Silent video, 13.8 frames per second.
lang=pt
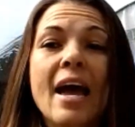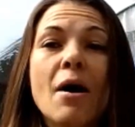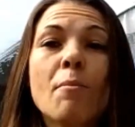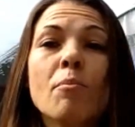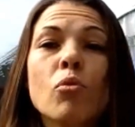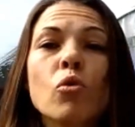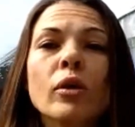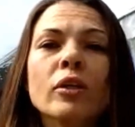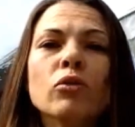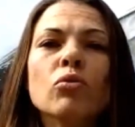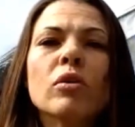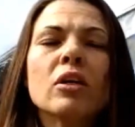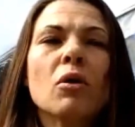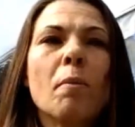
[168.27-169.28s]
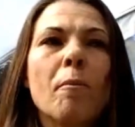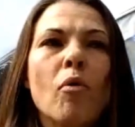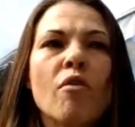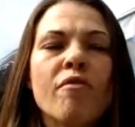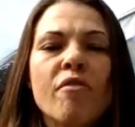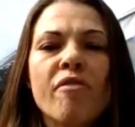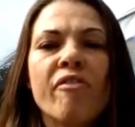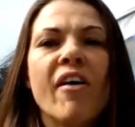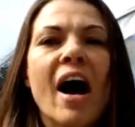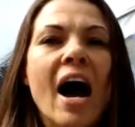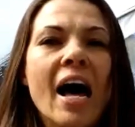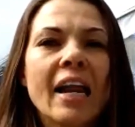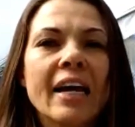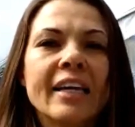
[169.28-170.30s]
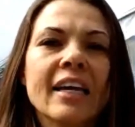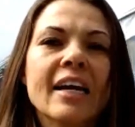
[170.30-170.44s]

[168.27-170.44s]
é muito que o povo fala,